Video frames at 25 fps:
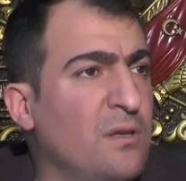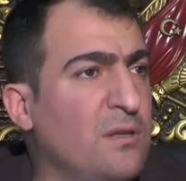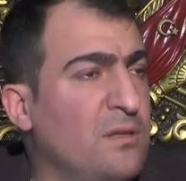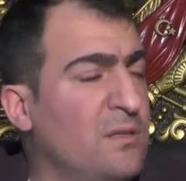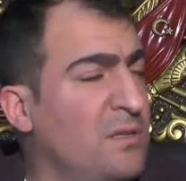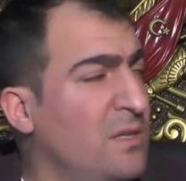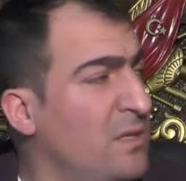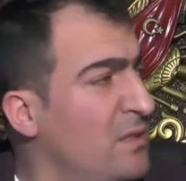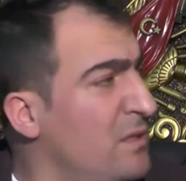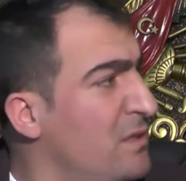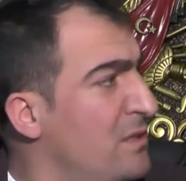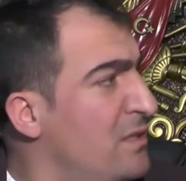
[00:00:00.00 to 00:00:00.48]

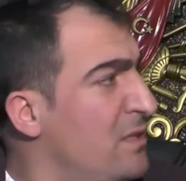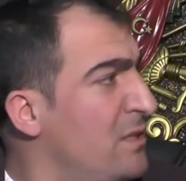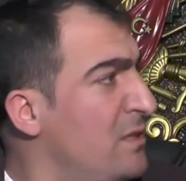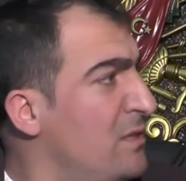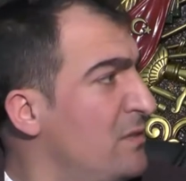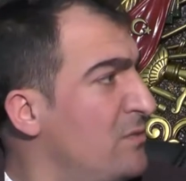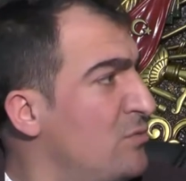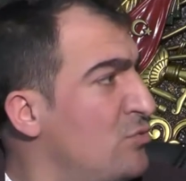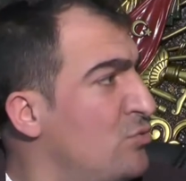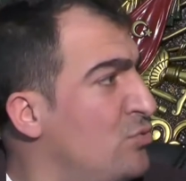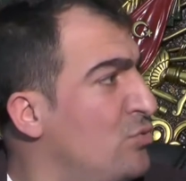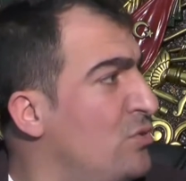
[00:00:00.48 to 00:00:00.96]
İnanın
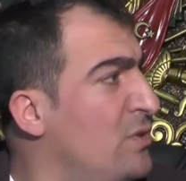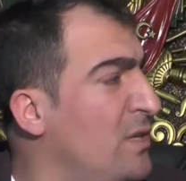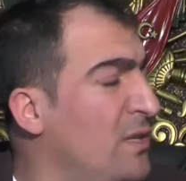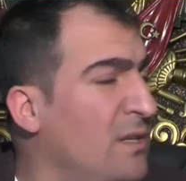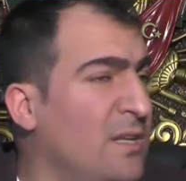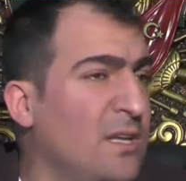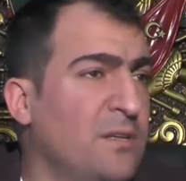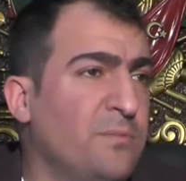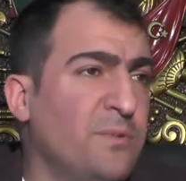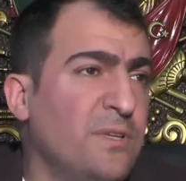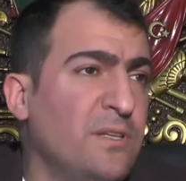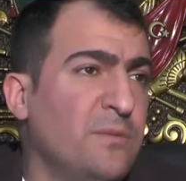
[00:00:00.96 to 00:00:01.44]
ki
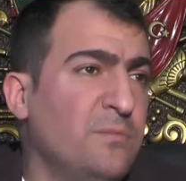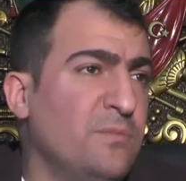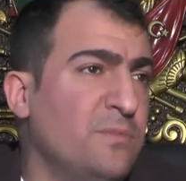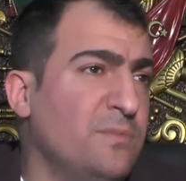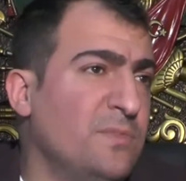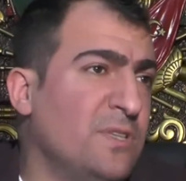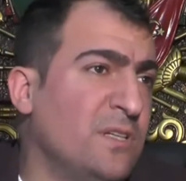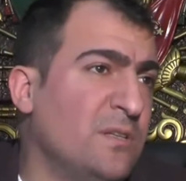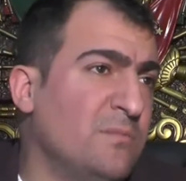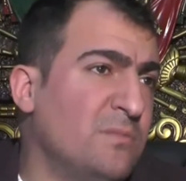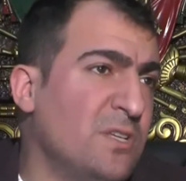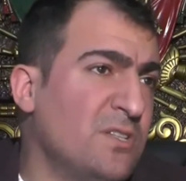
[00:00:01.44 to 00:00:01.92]
Suriyeliler benim
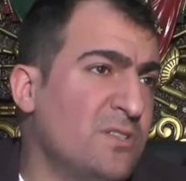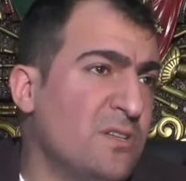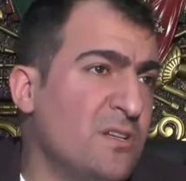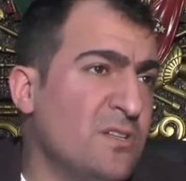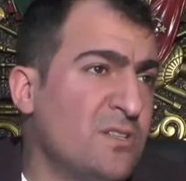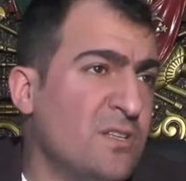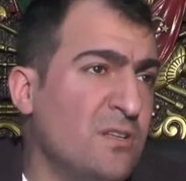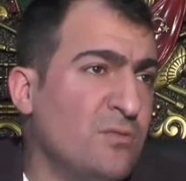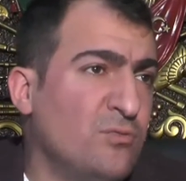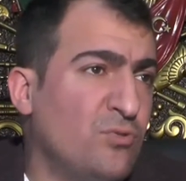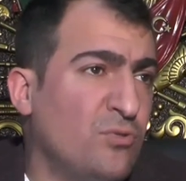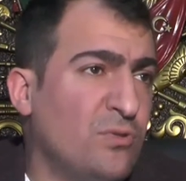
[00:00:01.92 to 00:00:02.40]
yanında
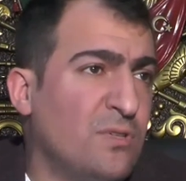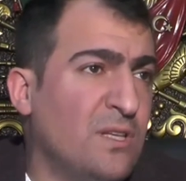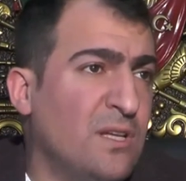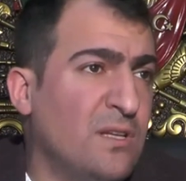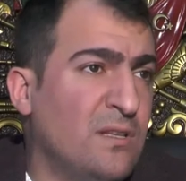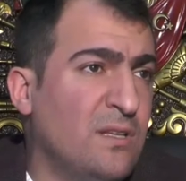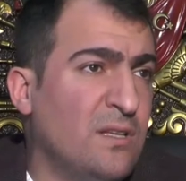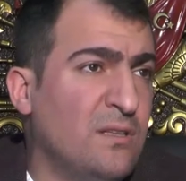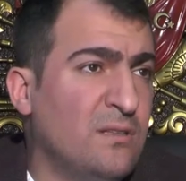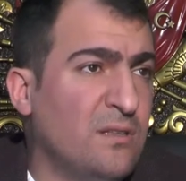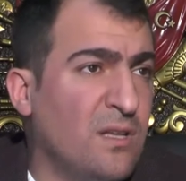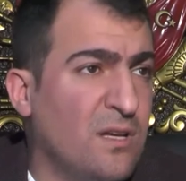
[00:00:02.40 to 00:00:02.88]
çalışan
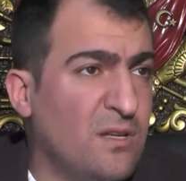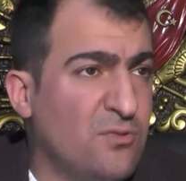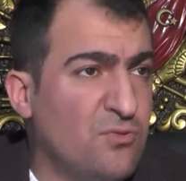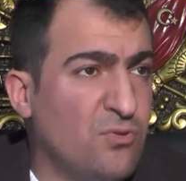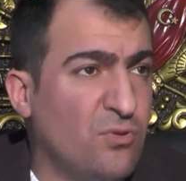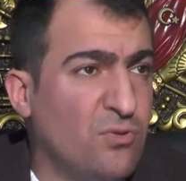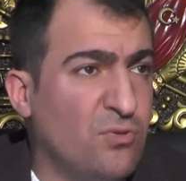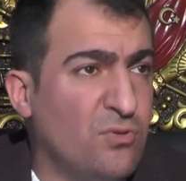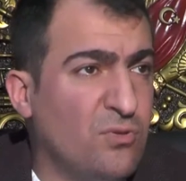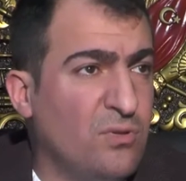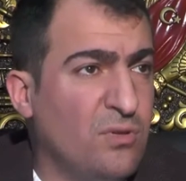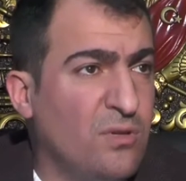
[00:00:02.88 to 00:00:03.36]
Türklerden daha
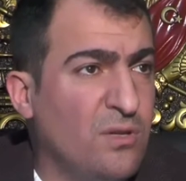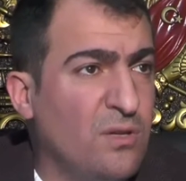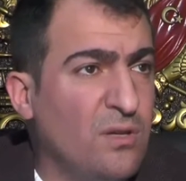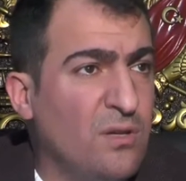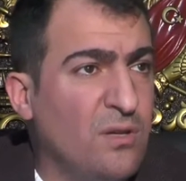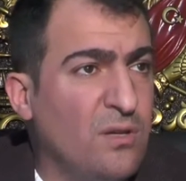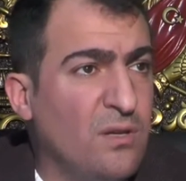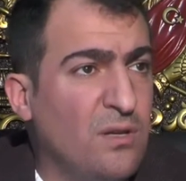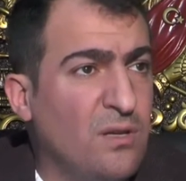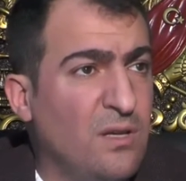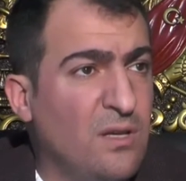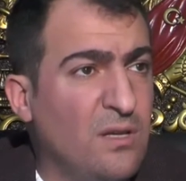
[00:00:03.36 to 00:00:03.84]
çok
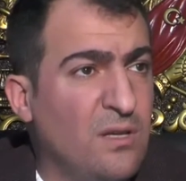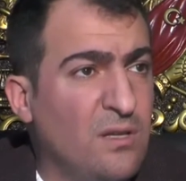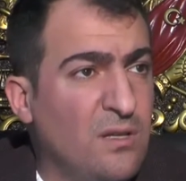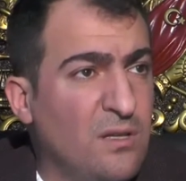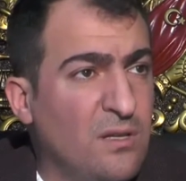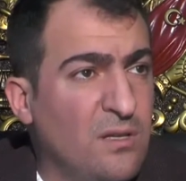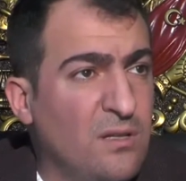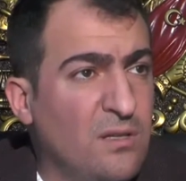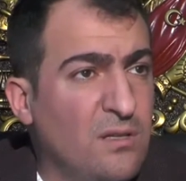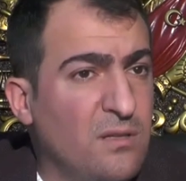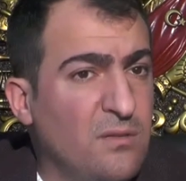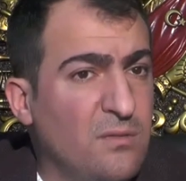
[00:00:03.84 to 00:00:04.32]

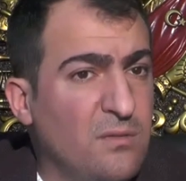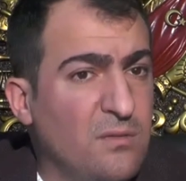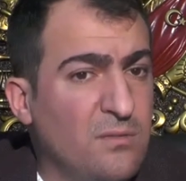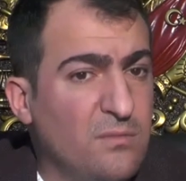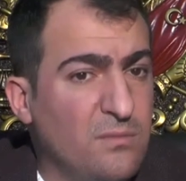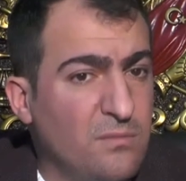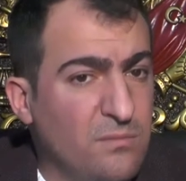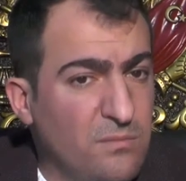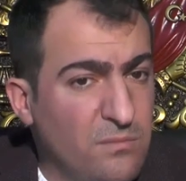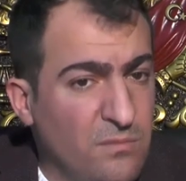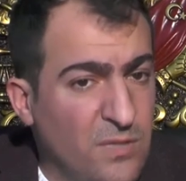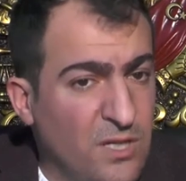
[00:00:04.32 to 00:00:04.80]
e,
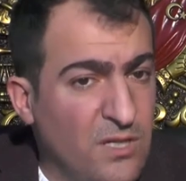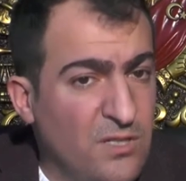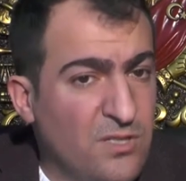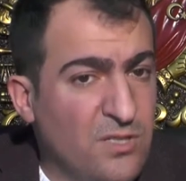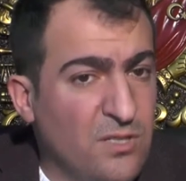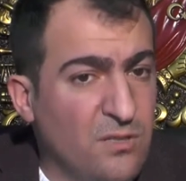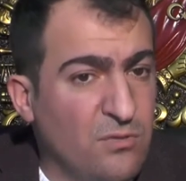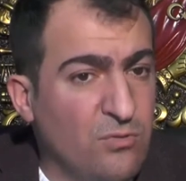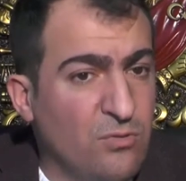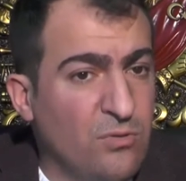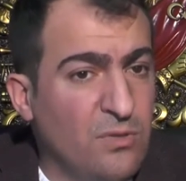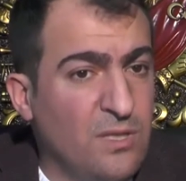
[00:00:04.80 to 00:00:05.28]
maaş
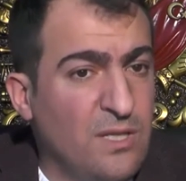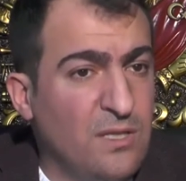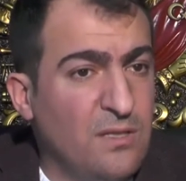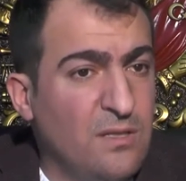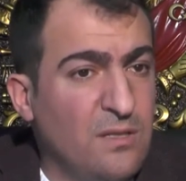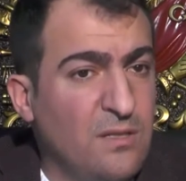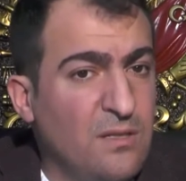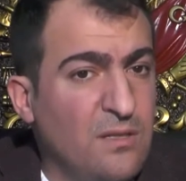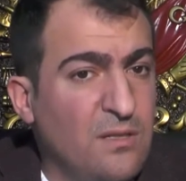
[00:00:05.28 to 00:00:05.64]
alıyorlar.